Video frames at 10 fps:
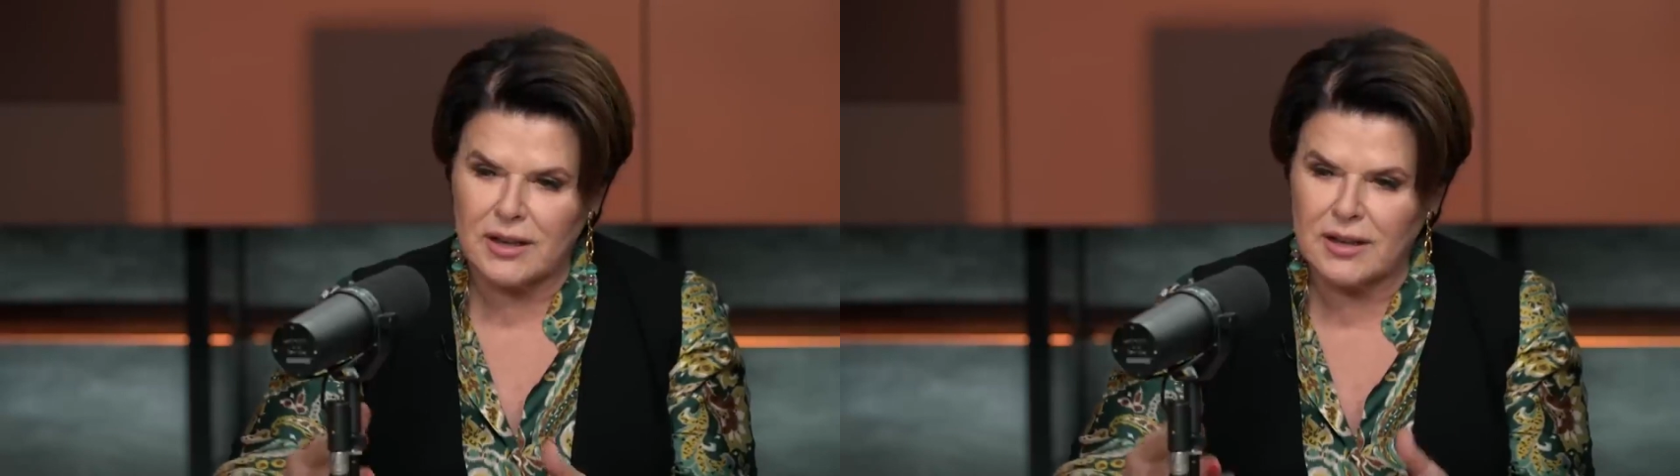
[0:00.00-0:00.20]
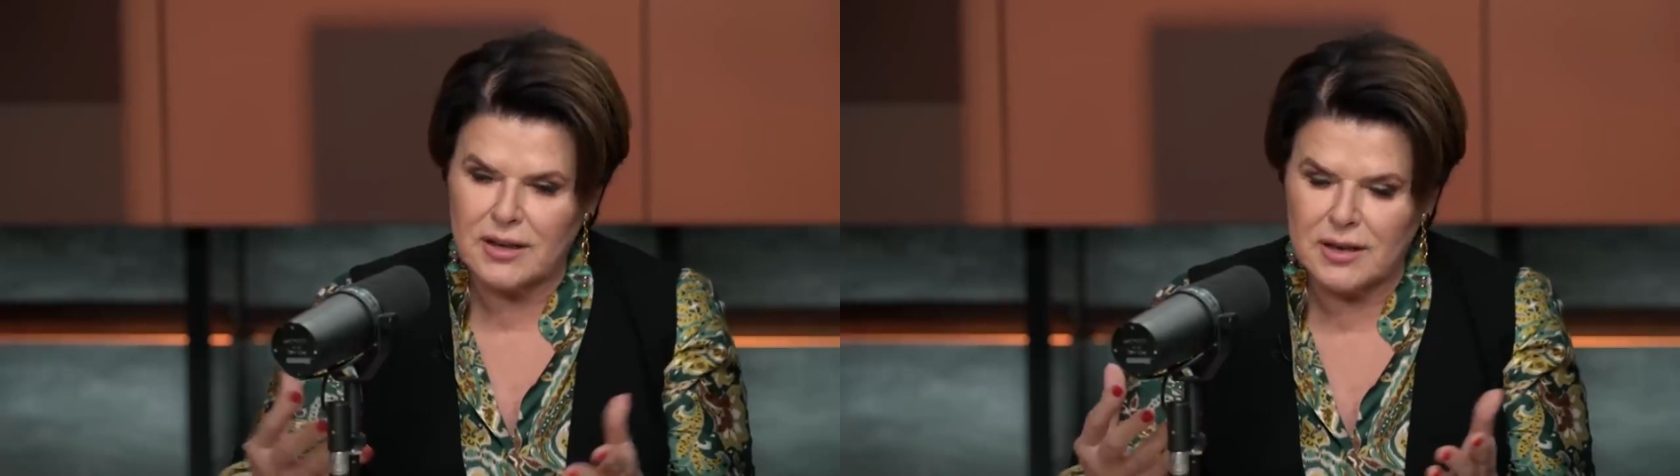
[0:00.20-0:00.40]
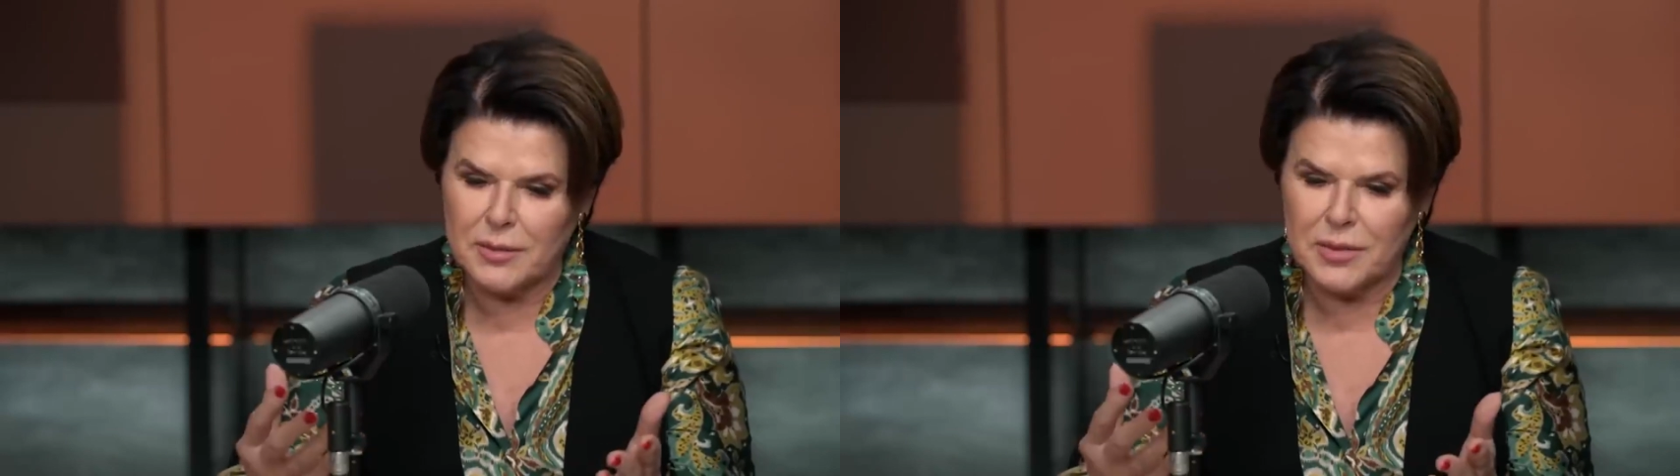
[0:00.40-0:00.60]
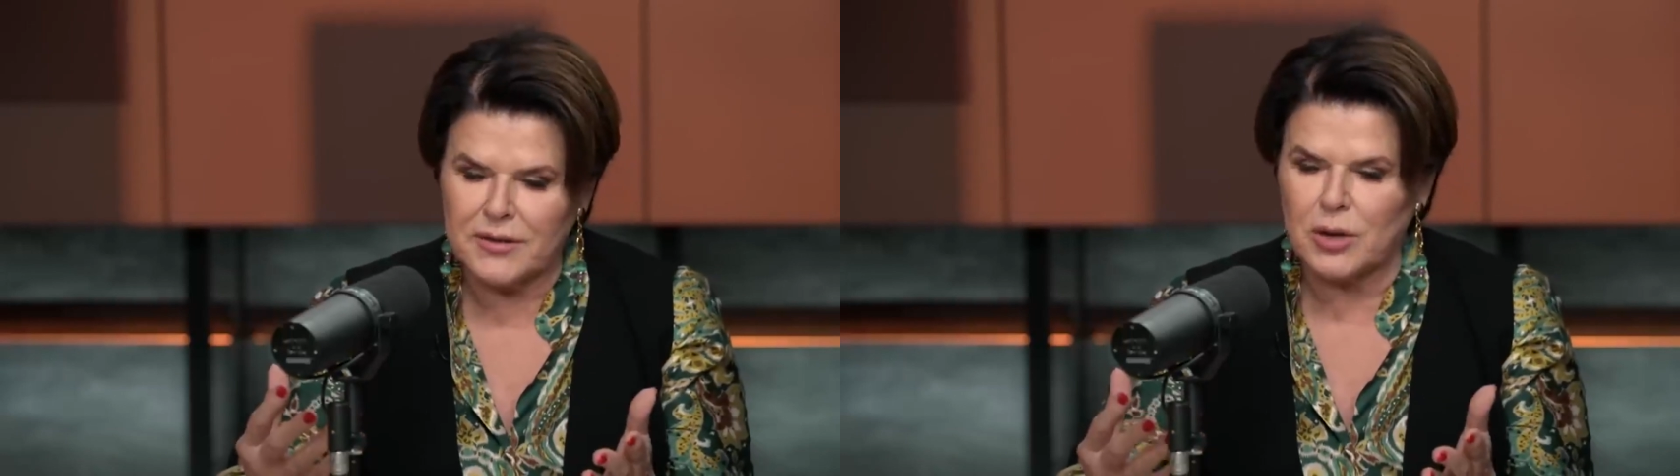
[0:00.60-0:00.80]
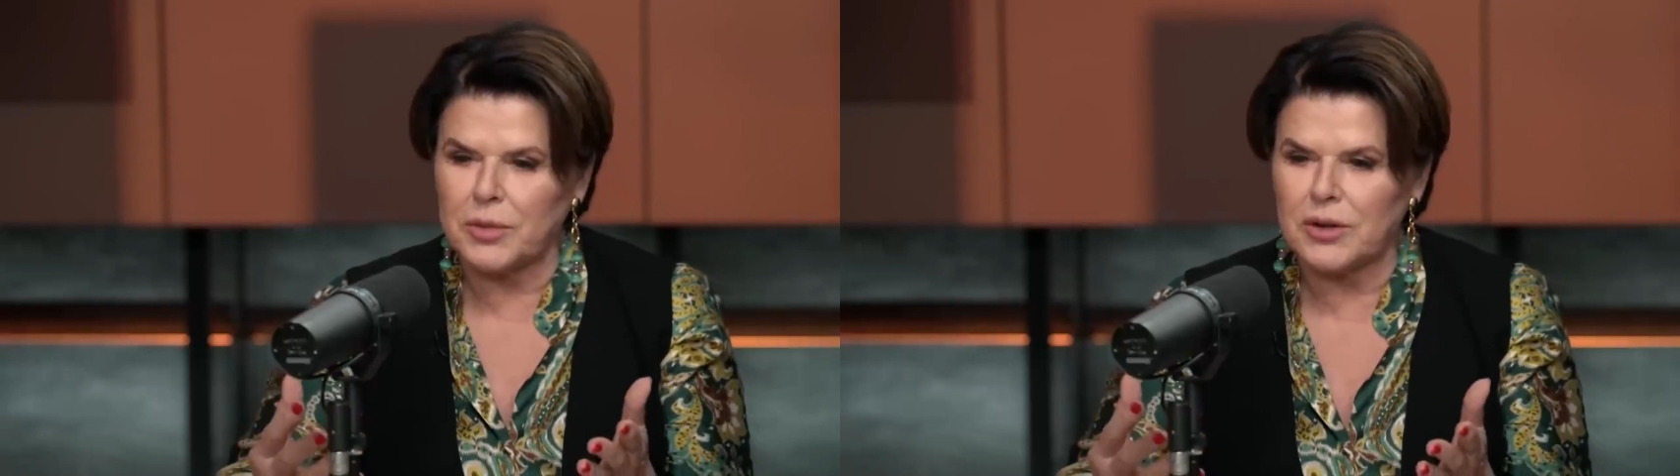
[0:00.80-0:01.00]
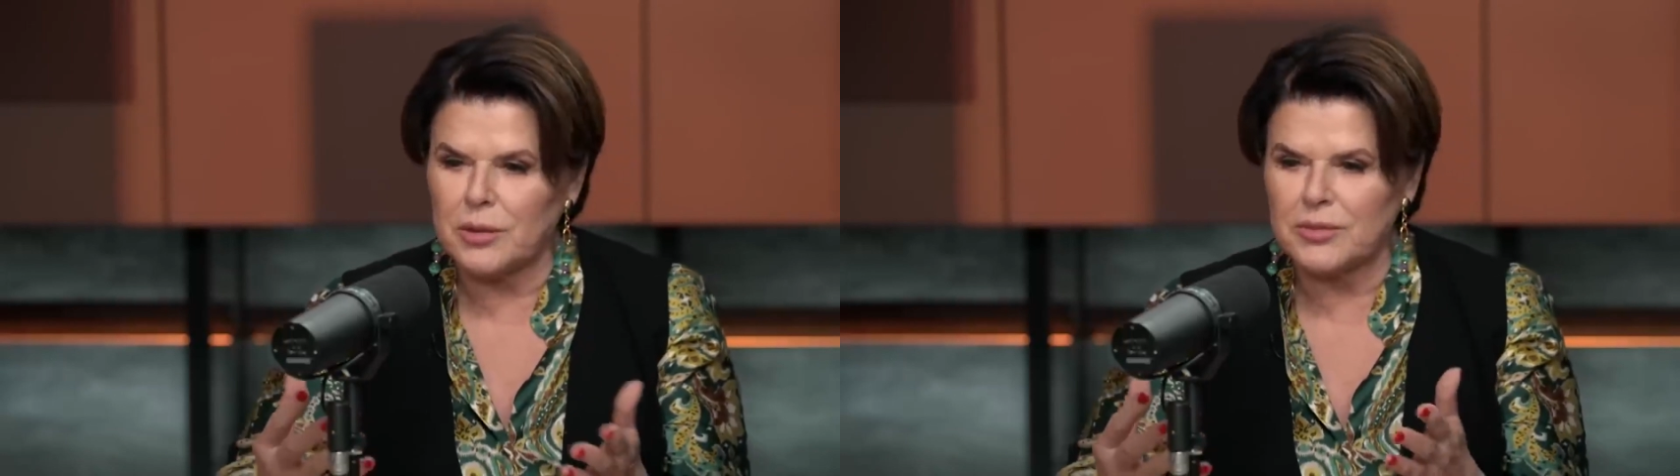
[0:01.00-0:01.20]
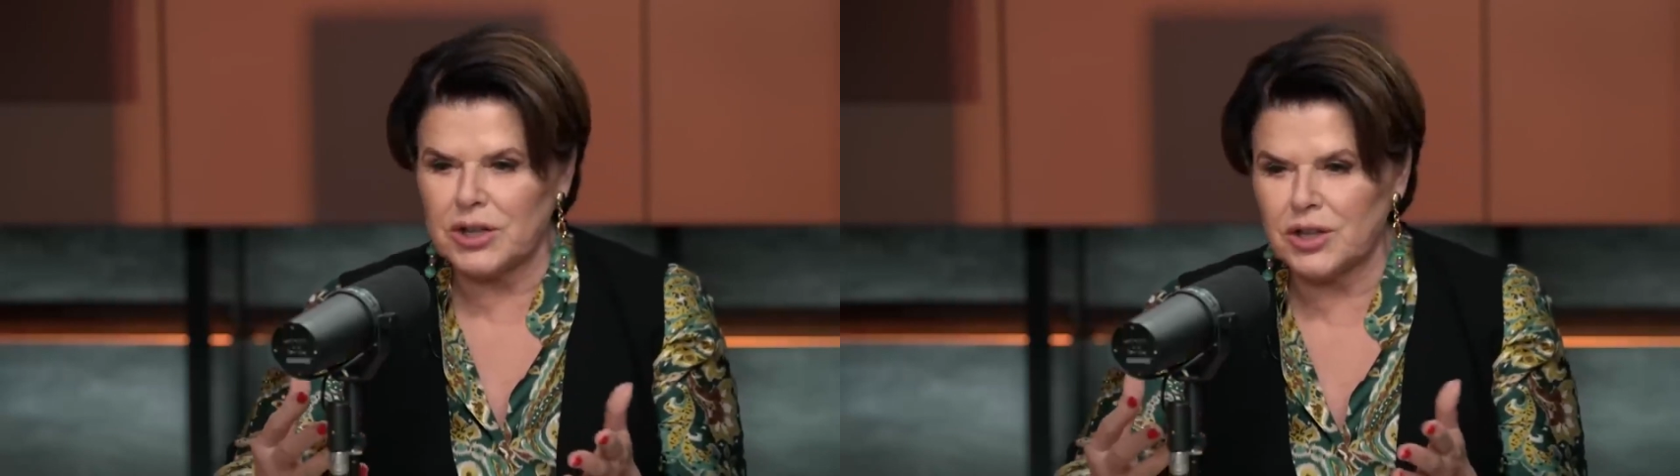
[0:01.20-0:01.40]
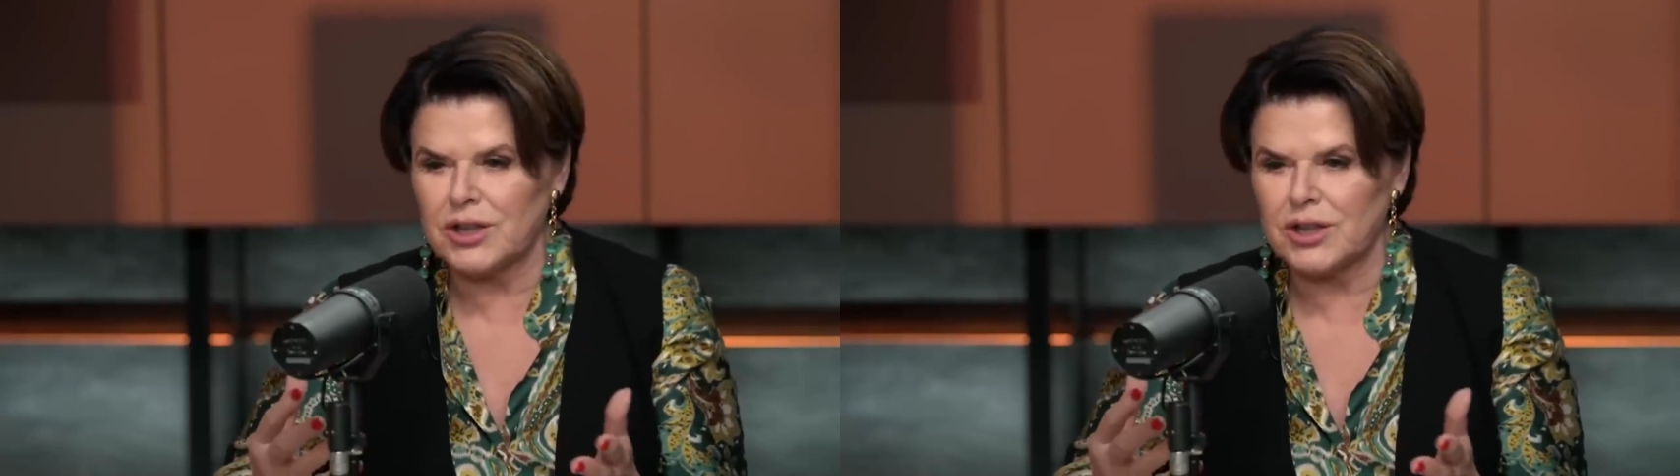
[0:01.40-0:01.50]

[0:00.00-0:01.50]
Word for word: tej nieprawdopodobnej